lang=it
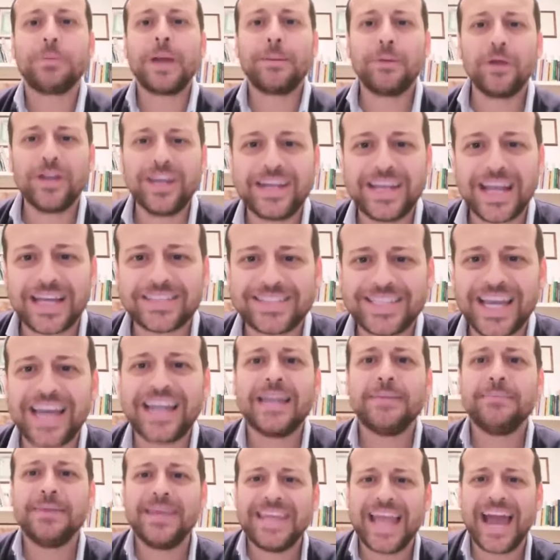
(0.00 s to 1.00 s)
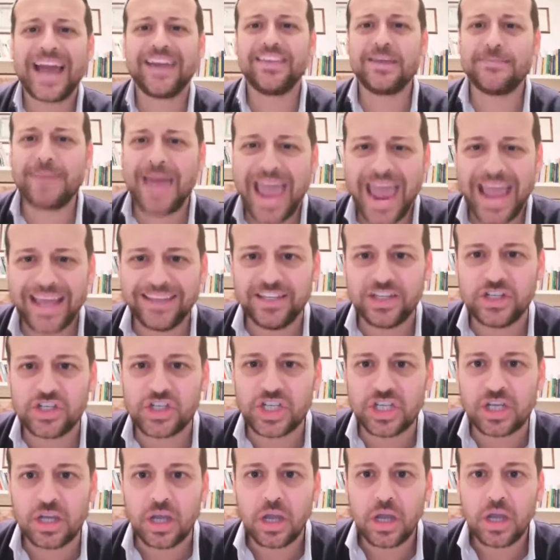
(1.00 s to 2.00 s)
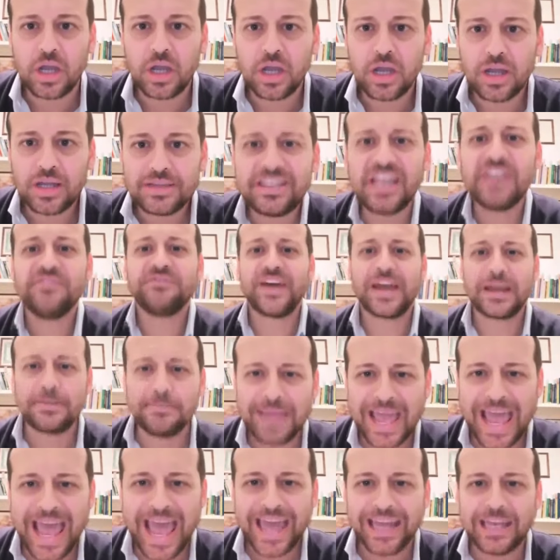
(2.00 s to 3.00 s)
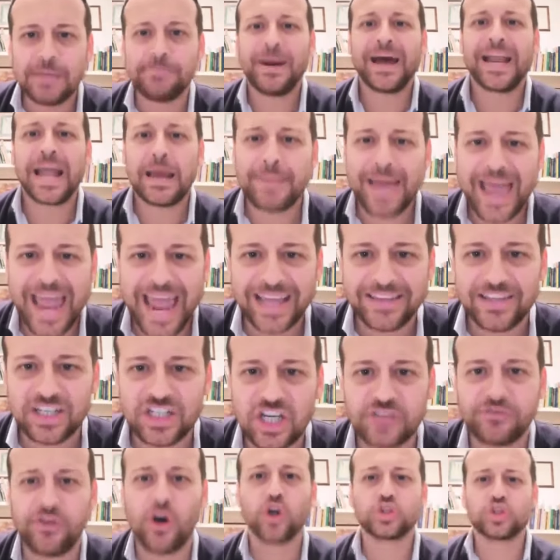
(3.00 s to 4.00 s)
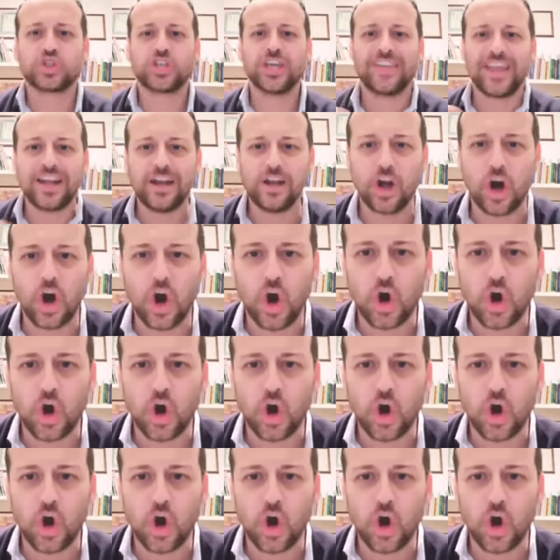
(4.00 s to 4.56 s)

dobbiamo ringraziare le migliaia di medici, di infermieri, paramedici, forze